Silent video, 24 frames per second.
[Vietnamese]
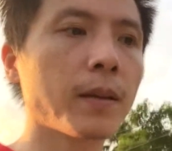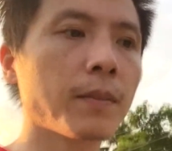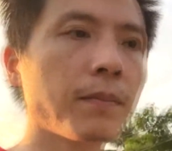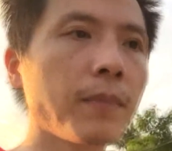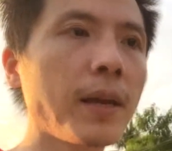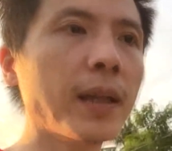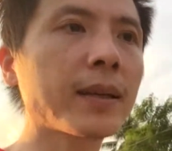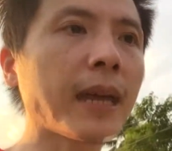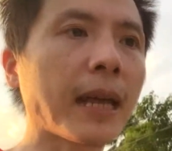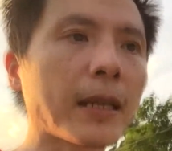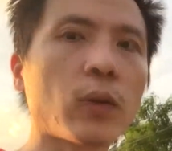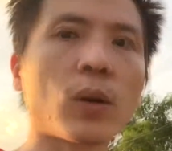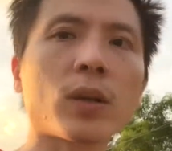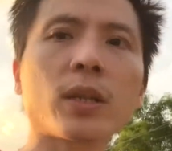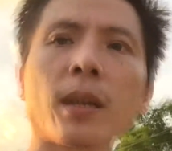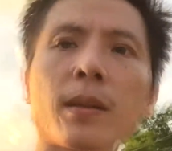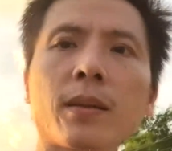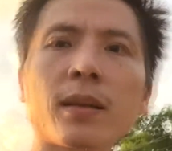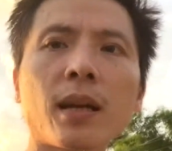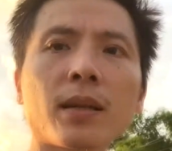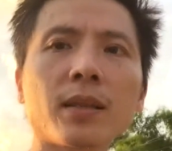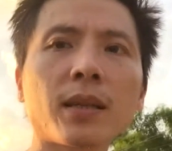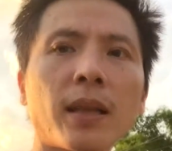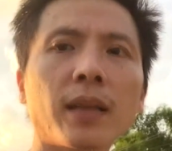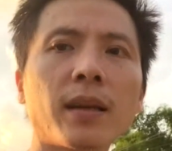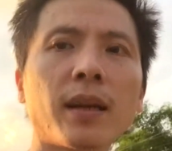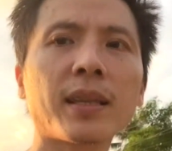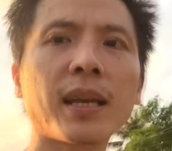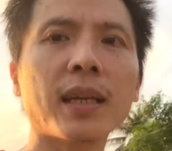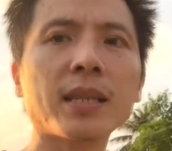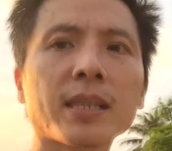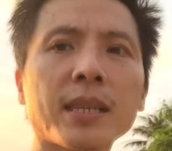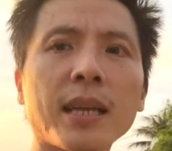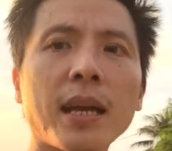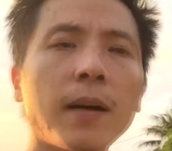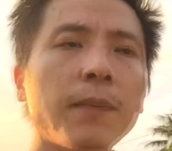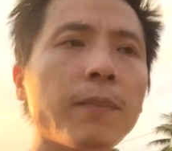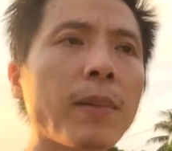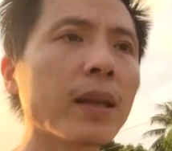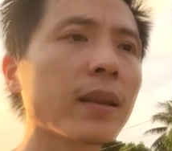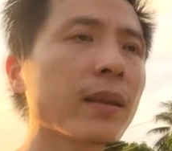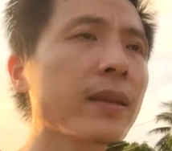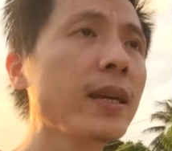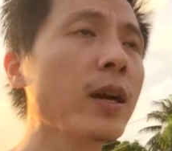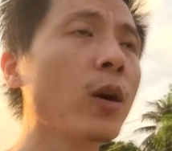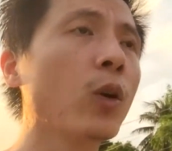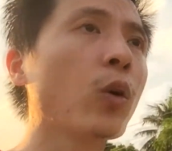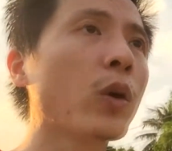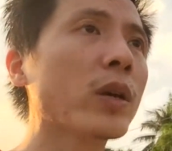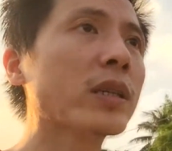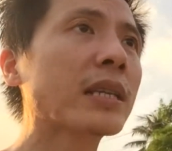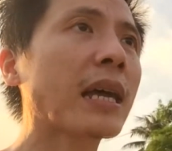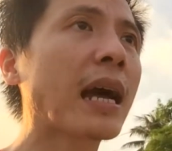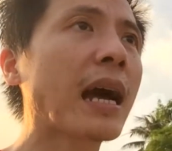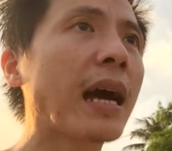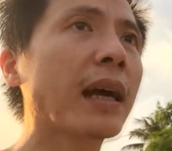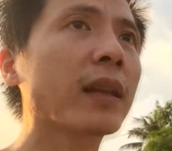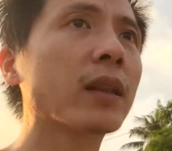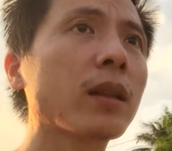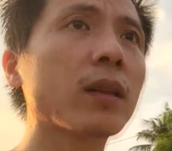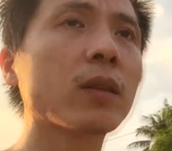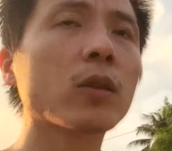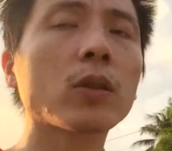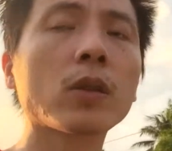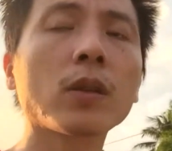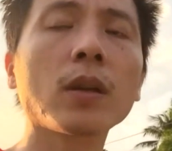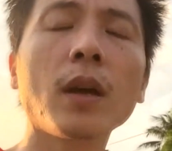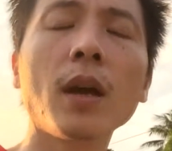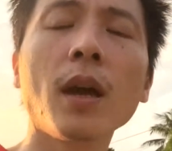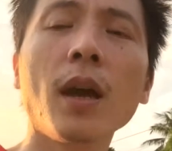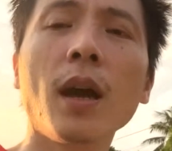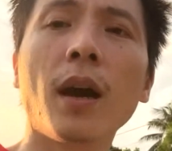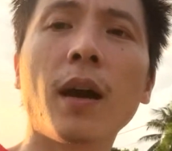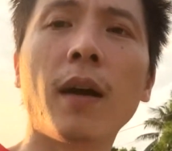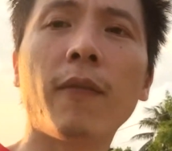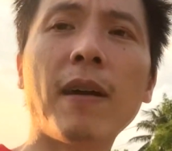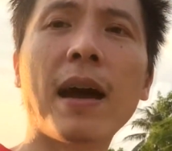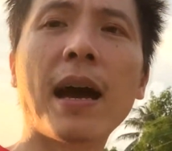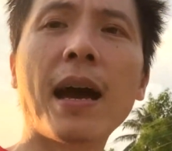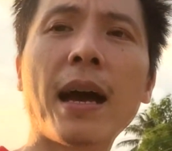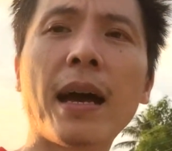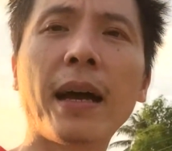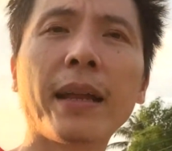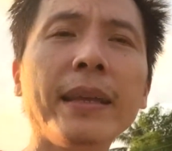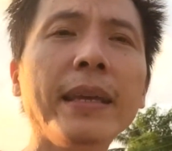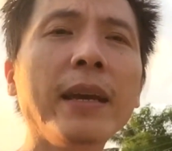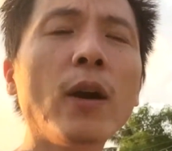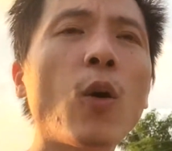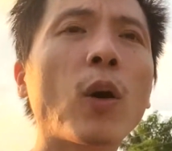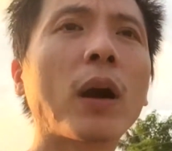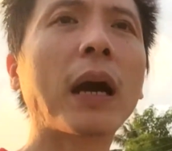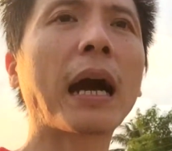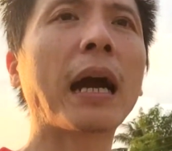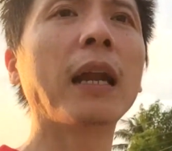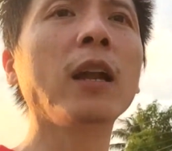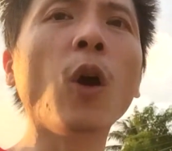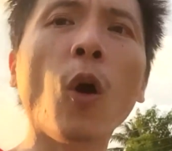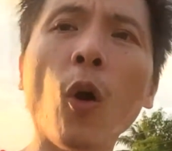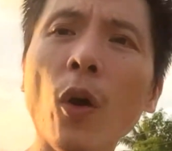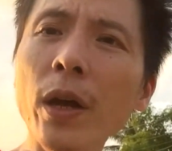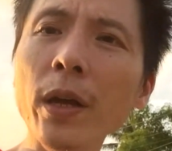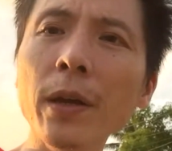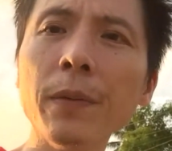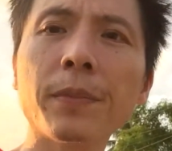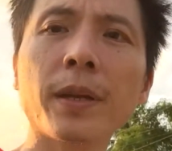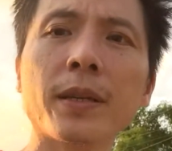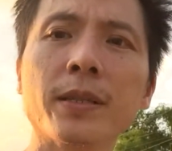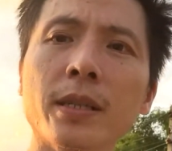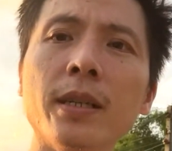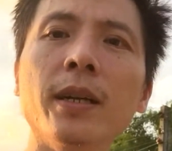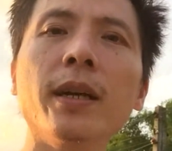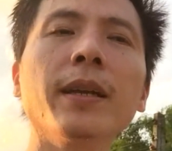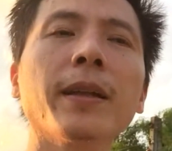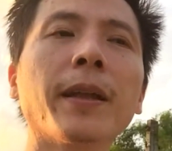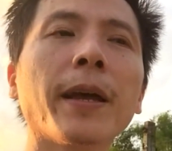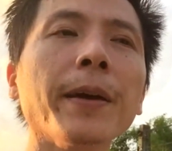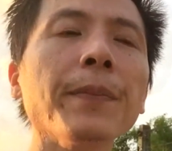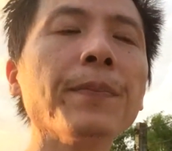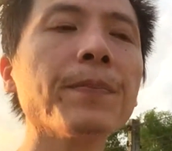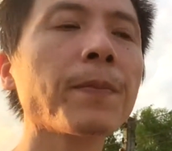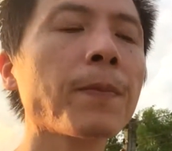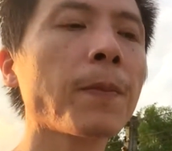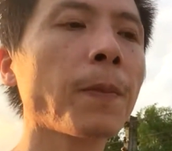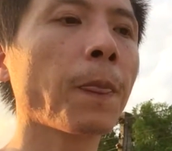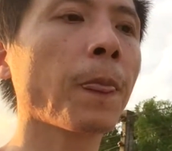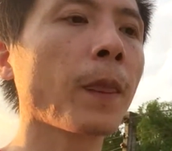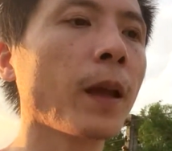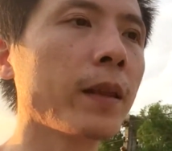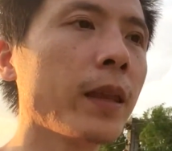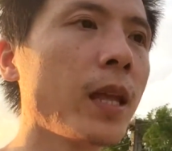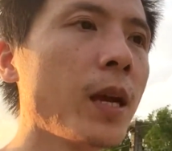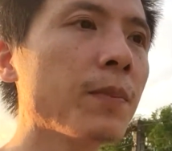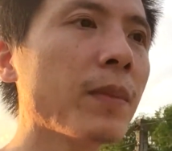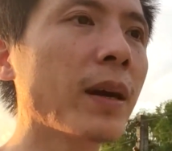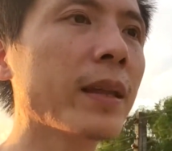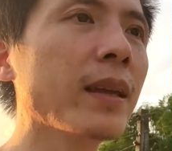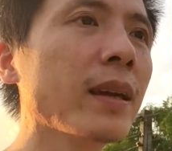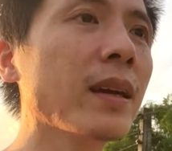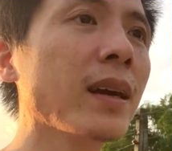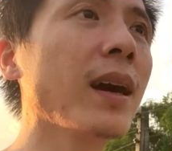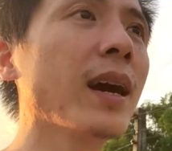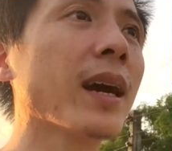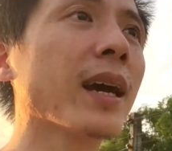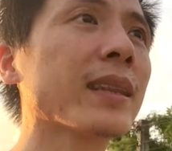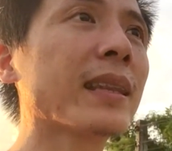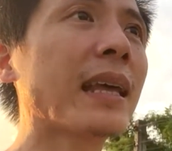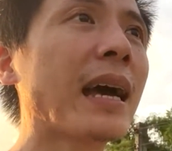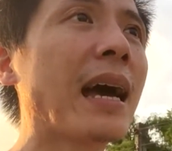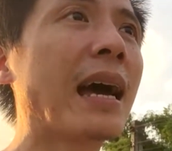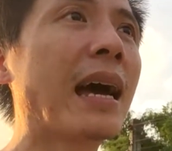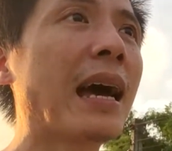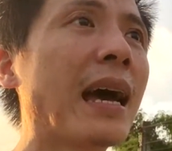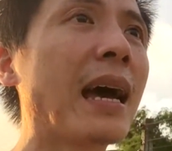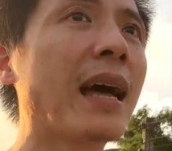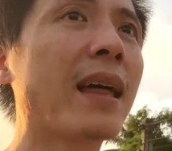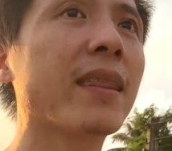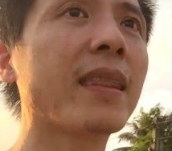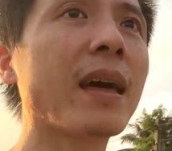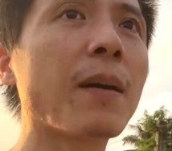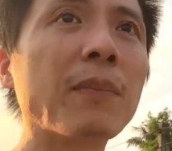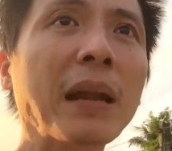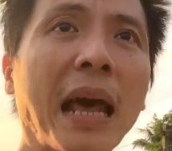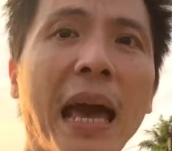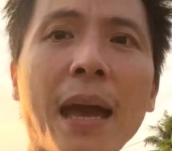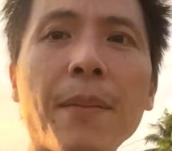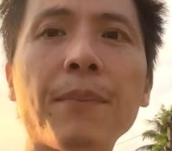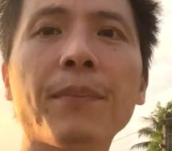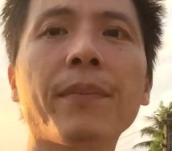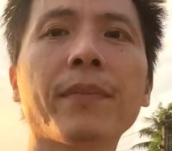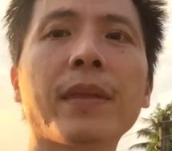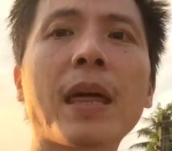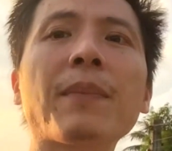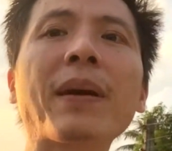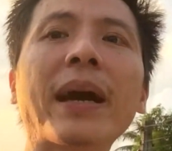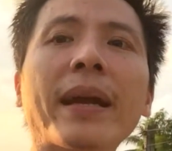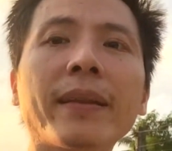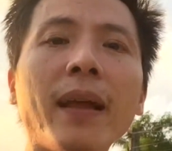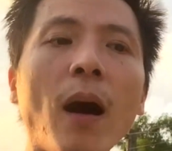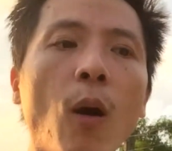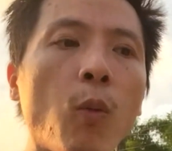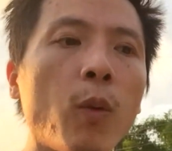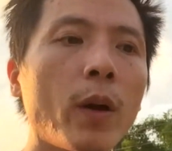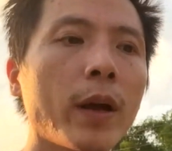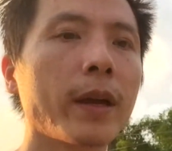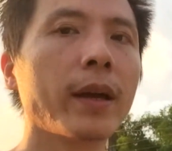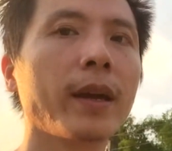Bên cạnh đó chắc chắn người ta sẽ mắc nhiều lỗi sai và nhiều cái lỗi thực sự như thế. Nhưng mà những người ta dám làm, dám hành động ấy,